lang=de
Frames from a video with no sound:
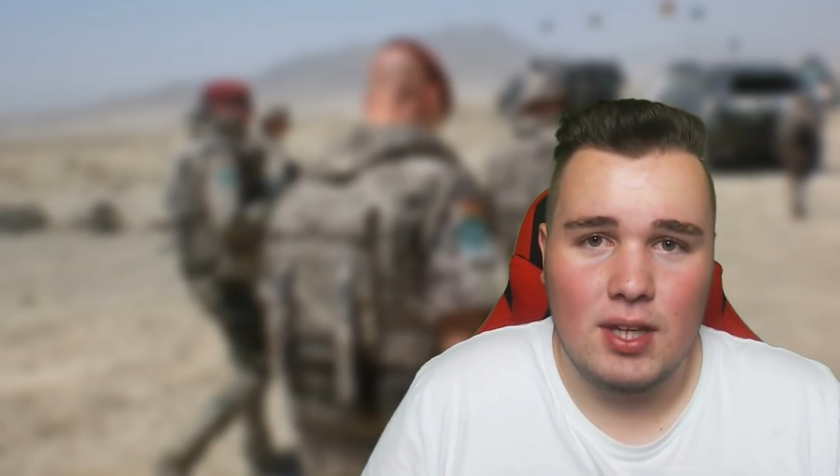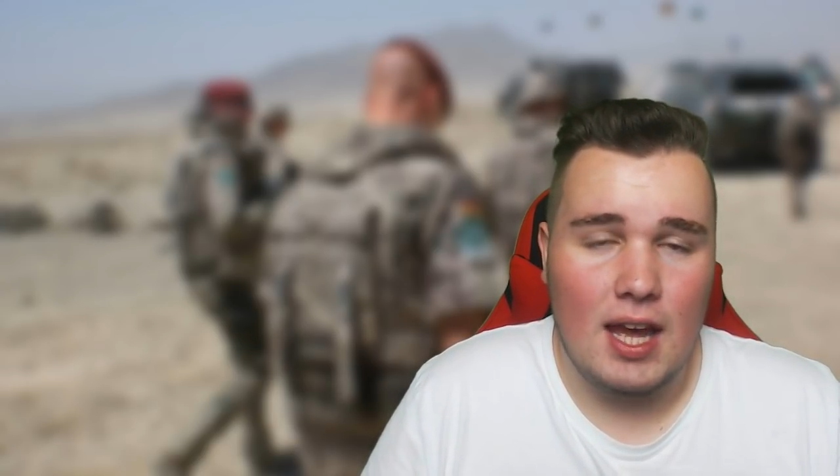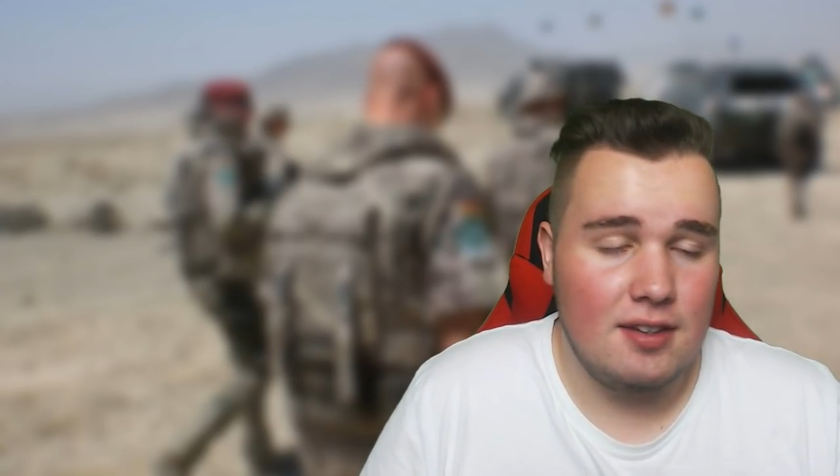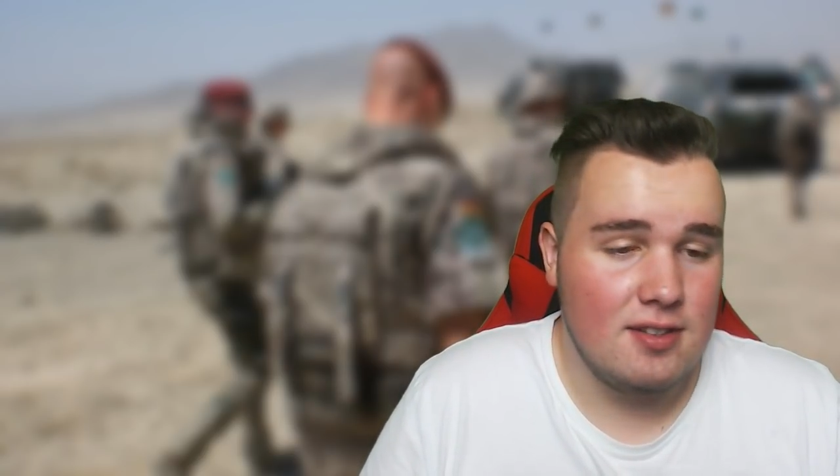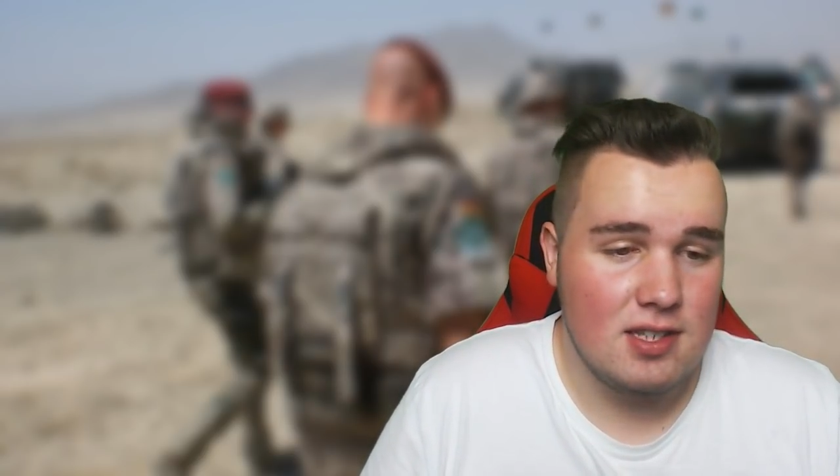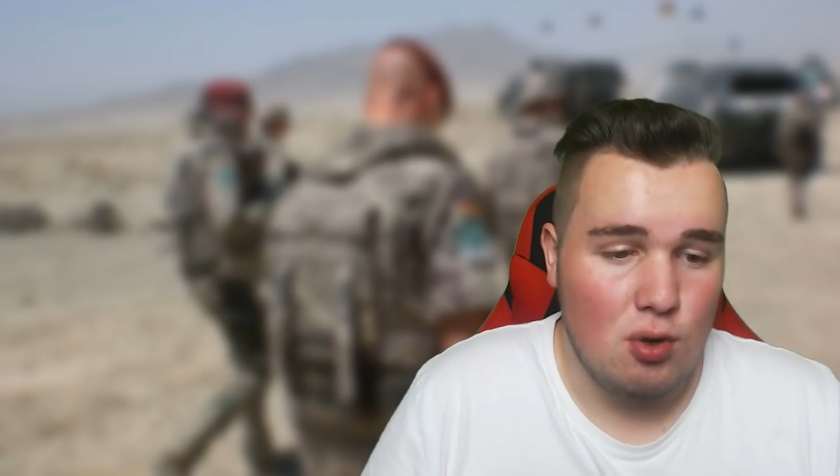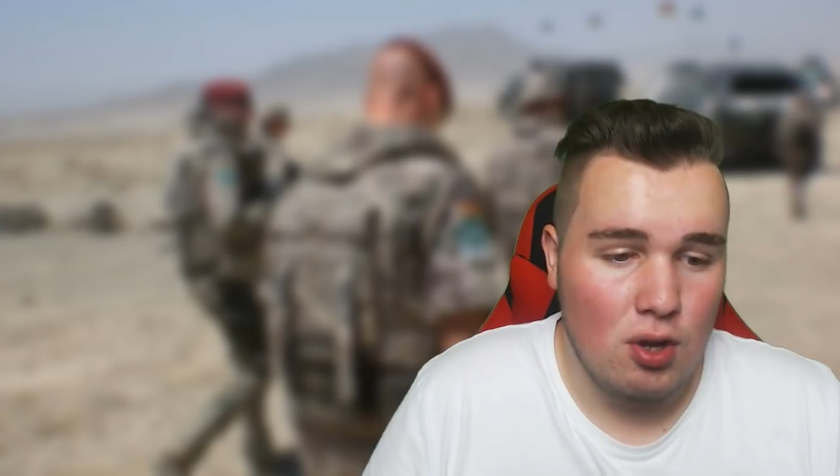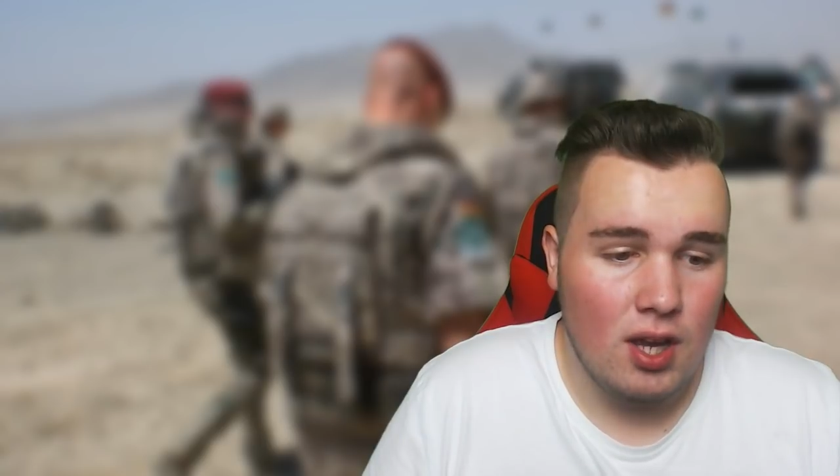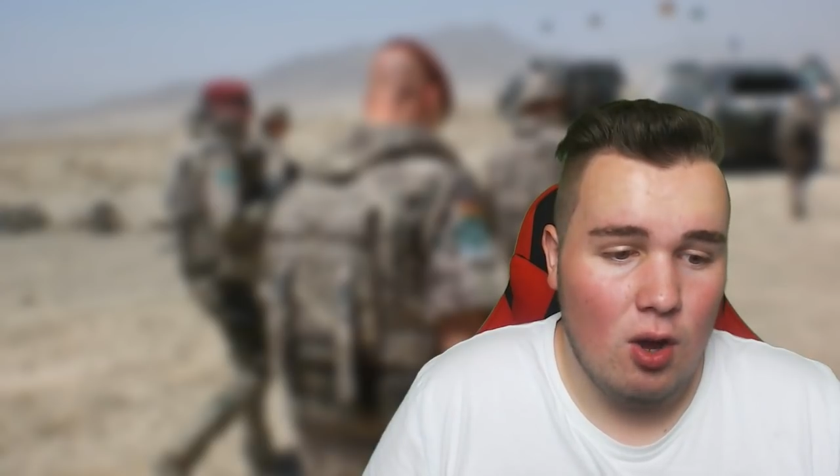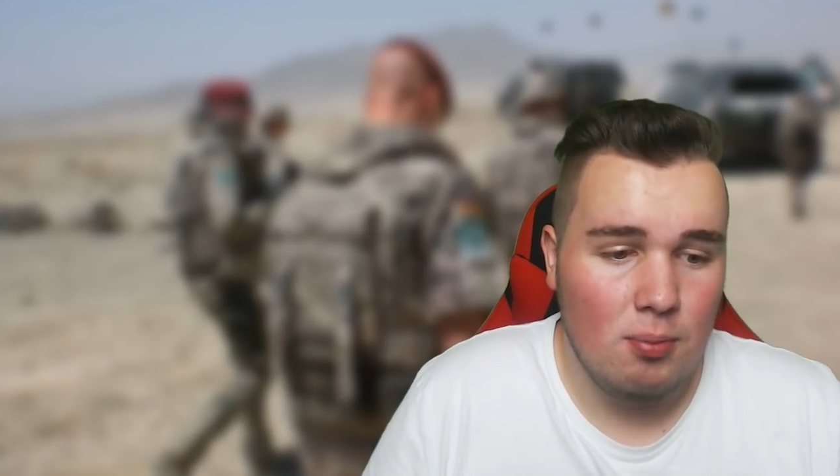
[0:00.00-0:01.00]
gerade ins
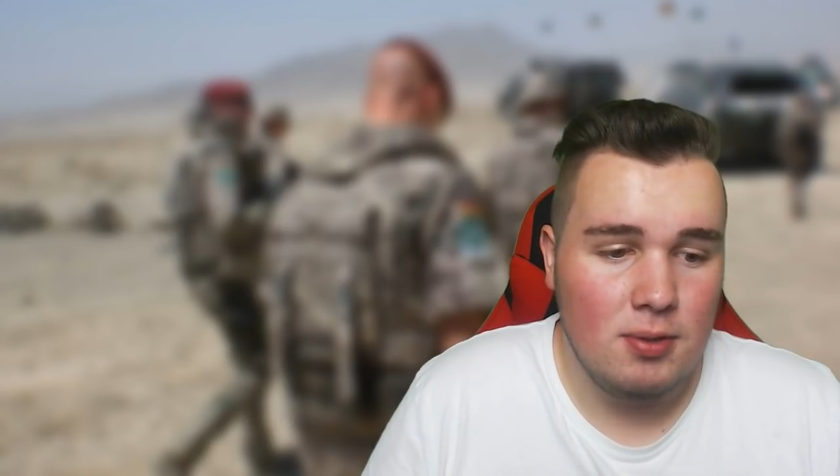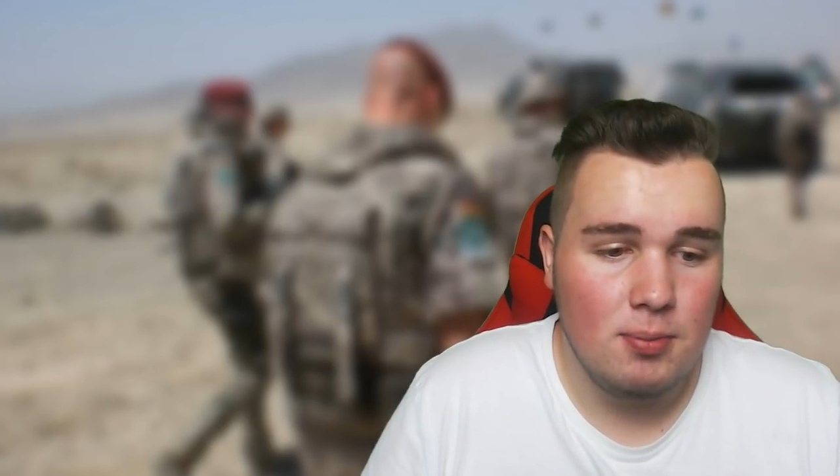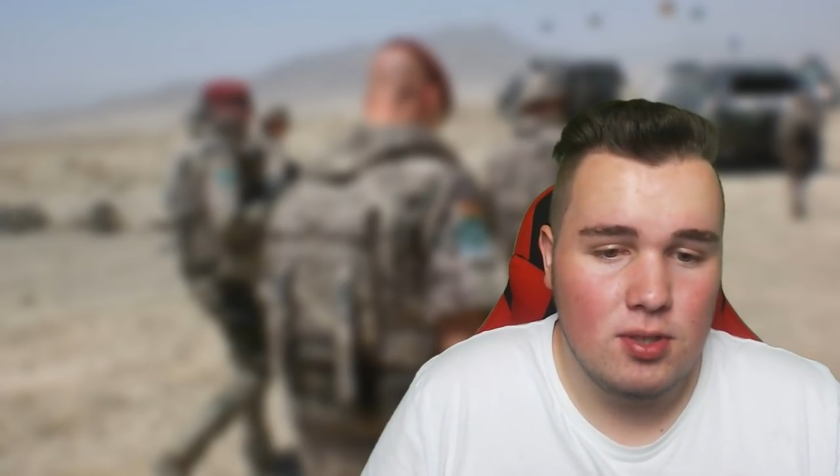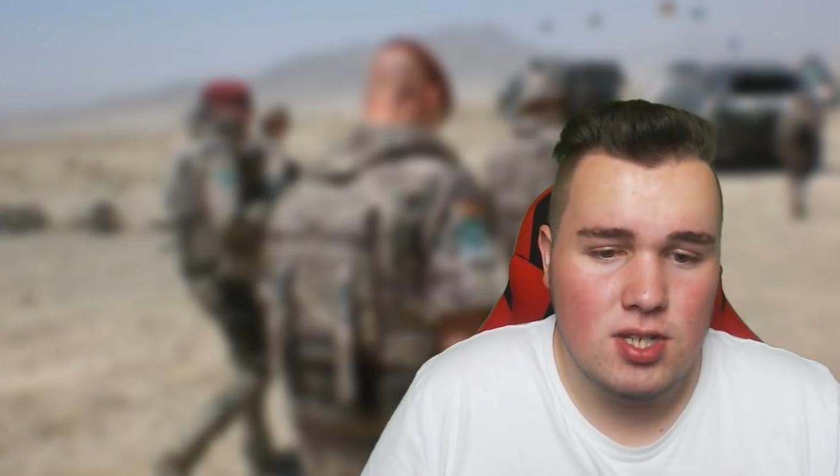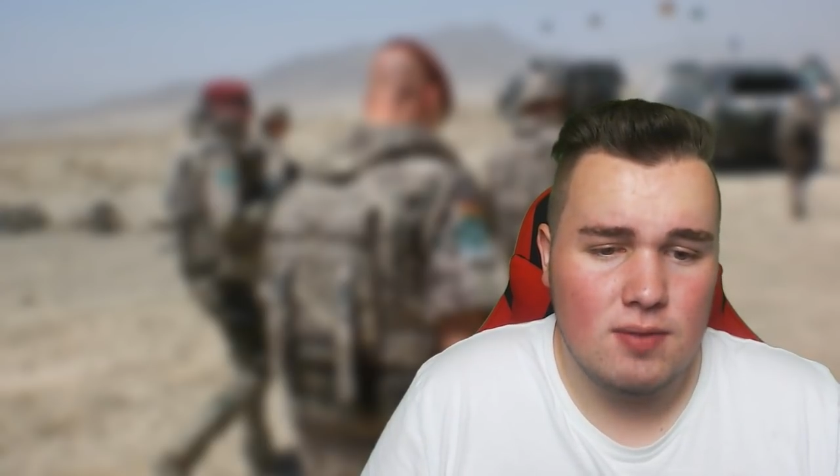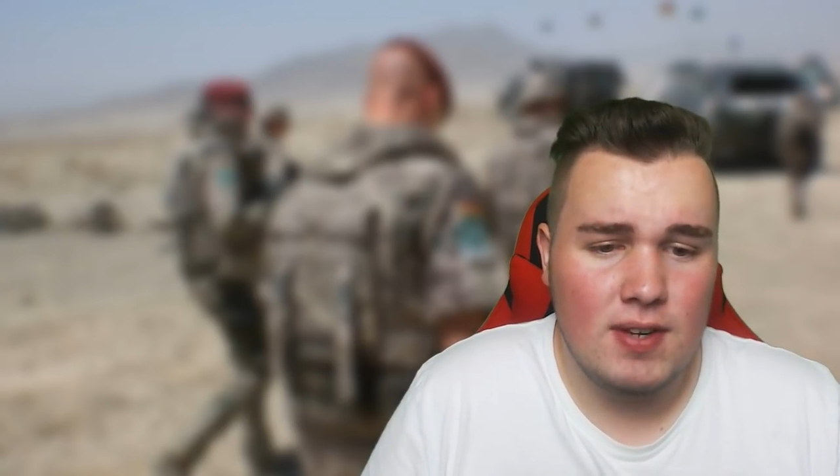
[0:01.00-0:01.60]
Neuraum in München.